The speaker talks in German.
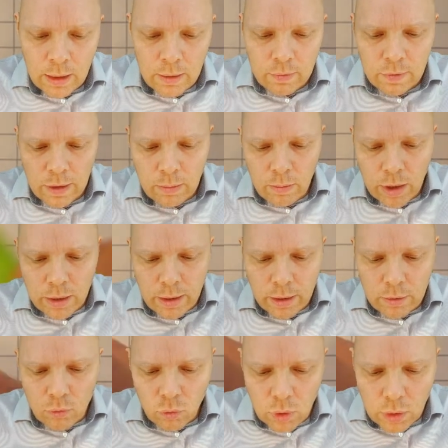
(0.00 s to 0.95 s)

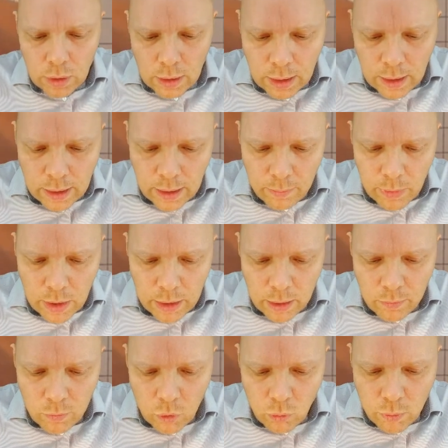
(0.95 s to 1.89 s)
Teilbarkeit durch 3 mal
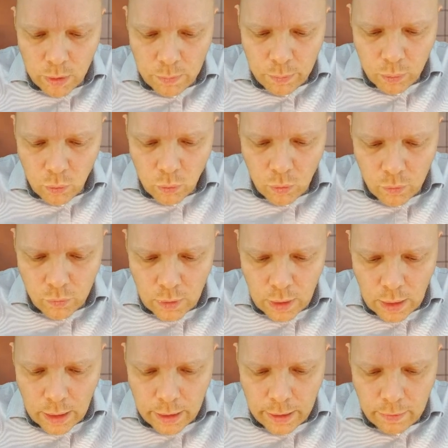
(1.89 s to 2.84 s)
eben überprüfen.
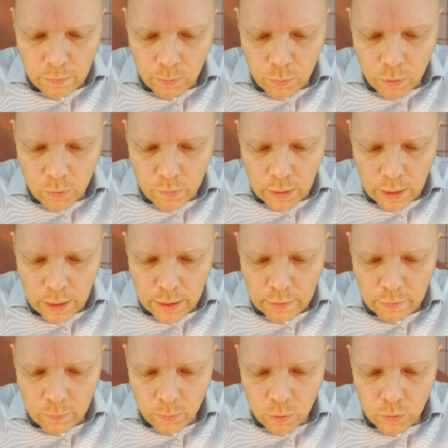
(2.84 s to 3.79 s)
1 plus
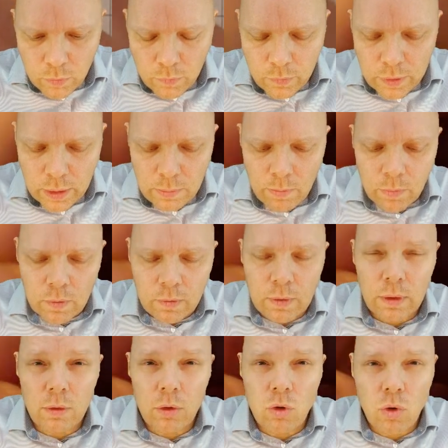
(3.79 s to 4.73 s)
1 plus 7
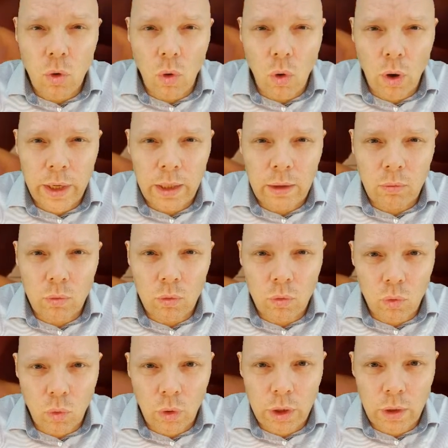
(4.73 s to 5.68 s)
sind 9
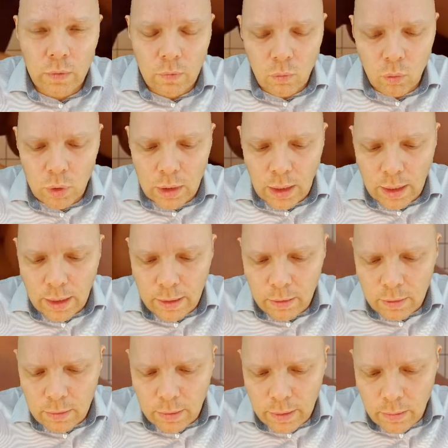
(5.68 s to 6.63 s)
und 9 ist durch 3
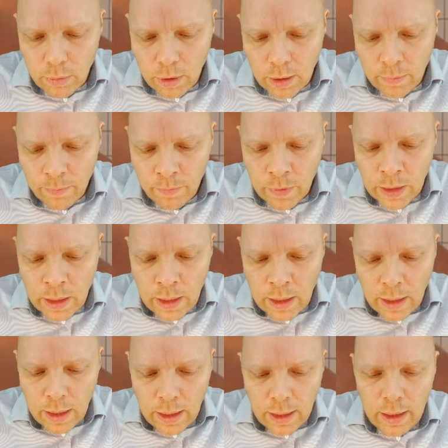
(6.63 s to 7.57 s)
teilbar.
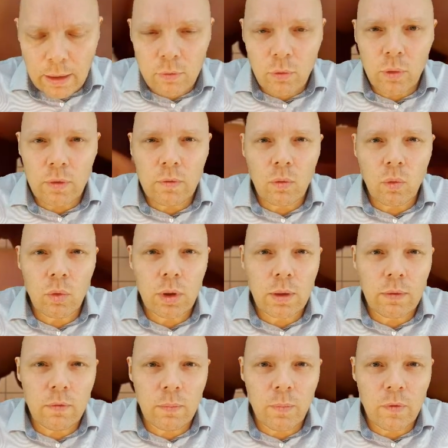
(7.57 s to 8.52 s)
Also ist
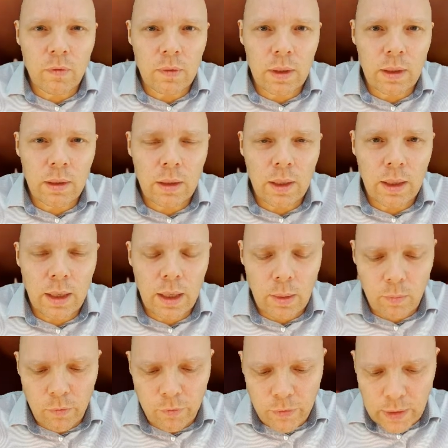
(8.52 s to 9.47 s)
117
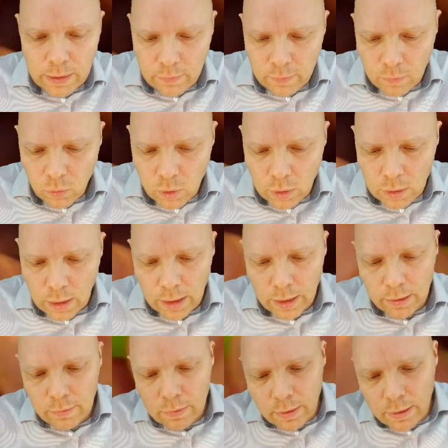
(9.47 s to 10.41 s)
ebenfalls durch
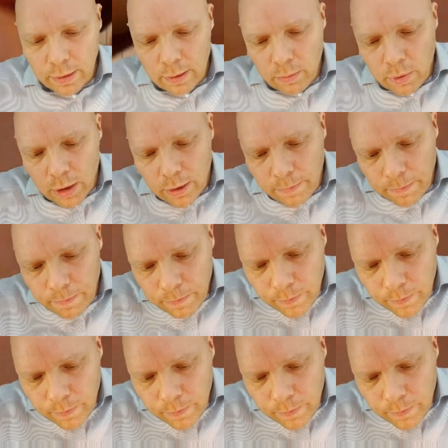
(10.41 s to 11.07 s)
3 teilbar.